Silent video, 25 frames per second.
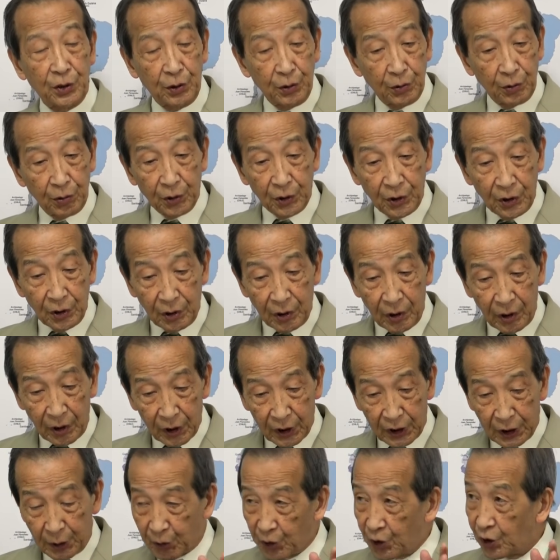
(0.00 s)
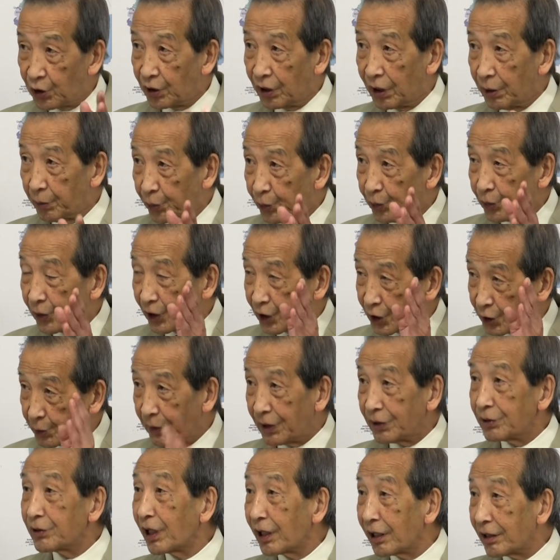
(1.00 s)
中国人に話してもシンガポールが一
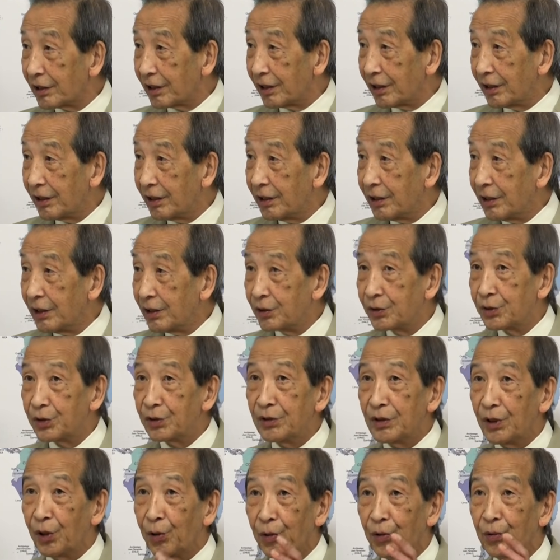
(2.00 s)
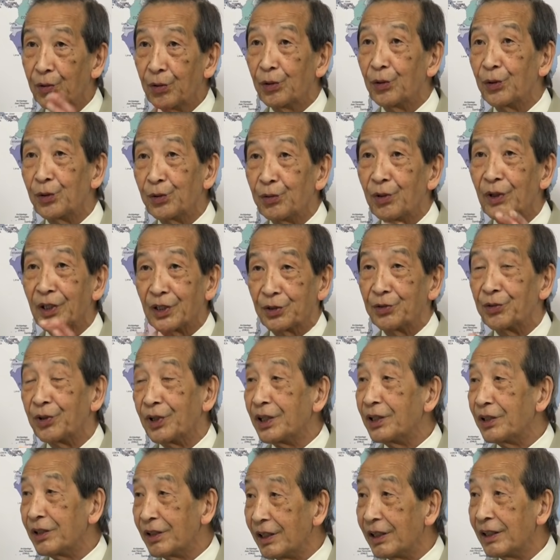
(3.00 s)
番豊かで次は香港とかその
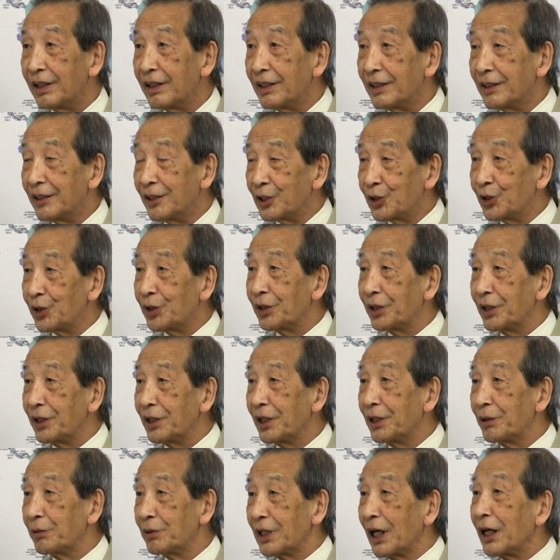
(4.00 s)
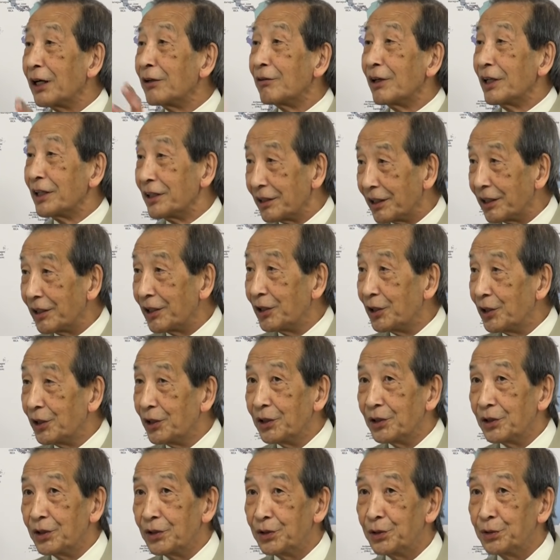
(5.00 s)
辺で、うん、それから台湾で、う
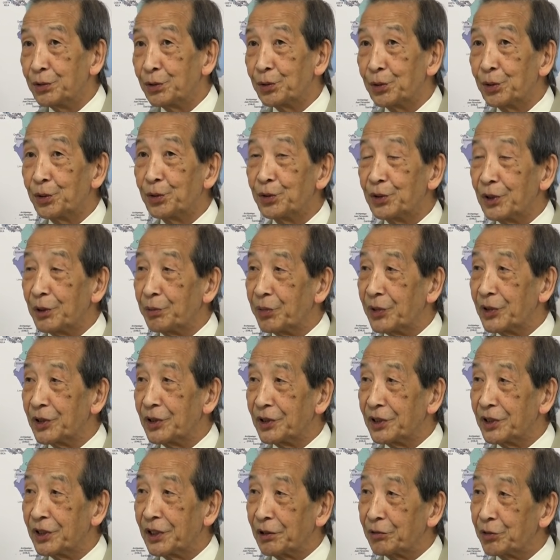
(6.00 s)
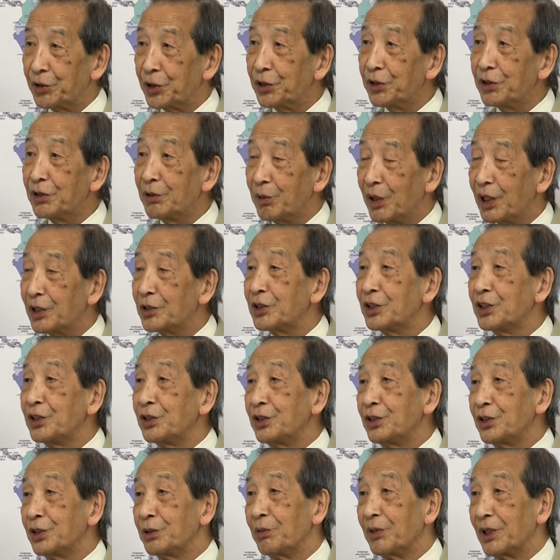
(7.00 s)
ん、中国本土はやっぱり比較的に貧し
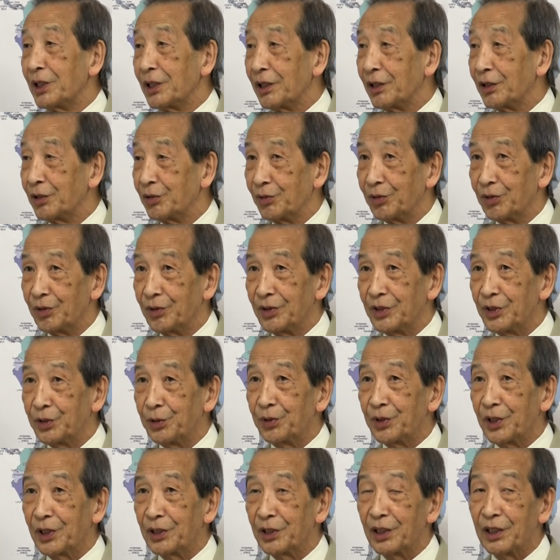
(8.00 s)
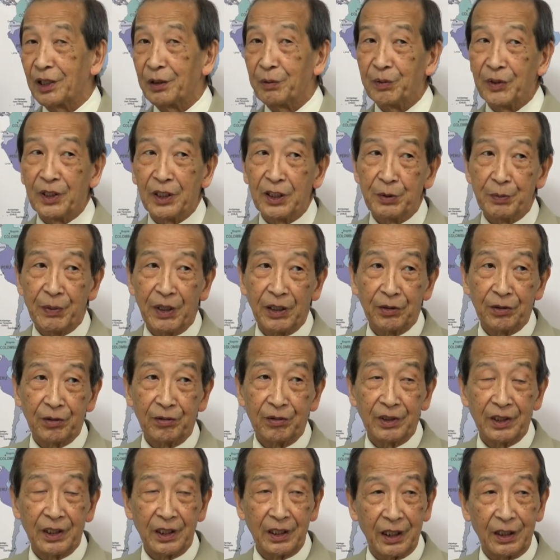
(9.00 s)
いですまだその1人当たり1万
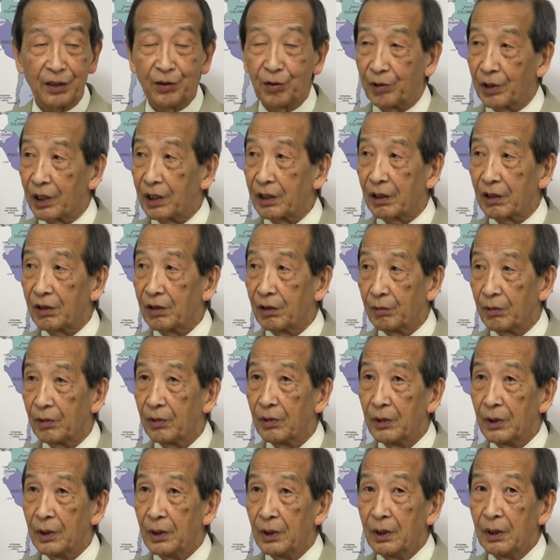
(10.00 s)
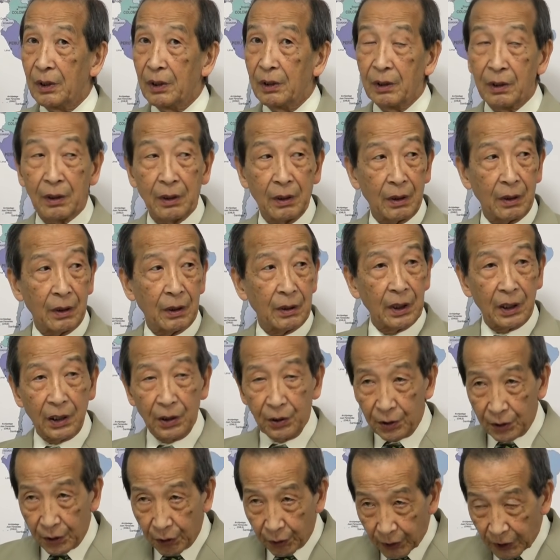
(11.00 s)
ドルぐらいやったんだったけども、広すぎてね
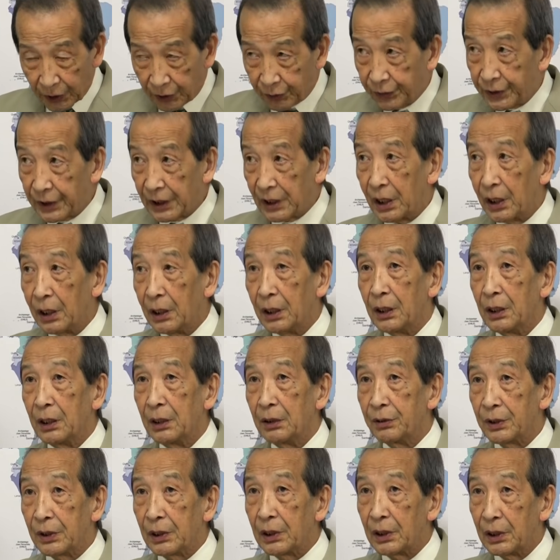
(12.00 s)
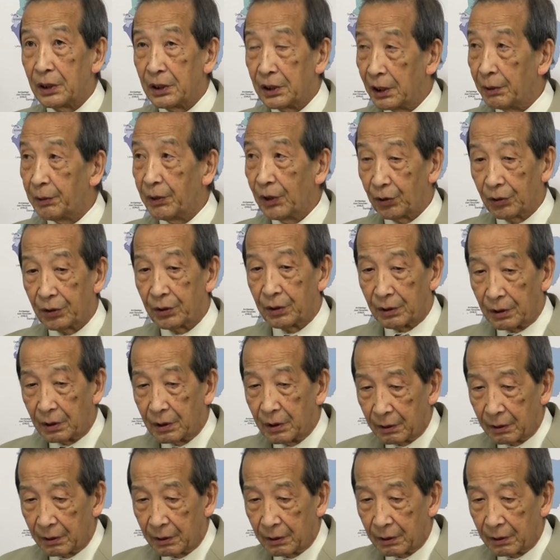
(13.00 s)
広い方はプリ、ね、プリ、まあ、考